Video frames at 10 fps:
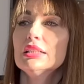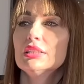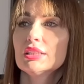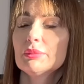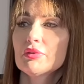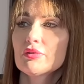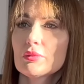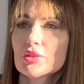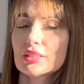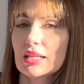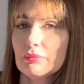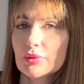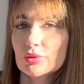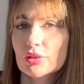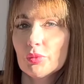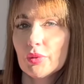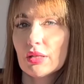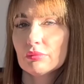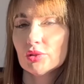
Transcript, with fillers: E, I powiem Wam, że te lampy, które kupiłam,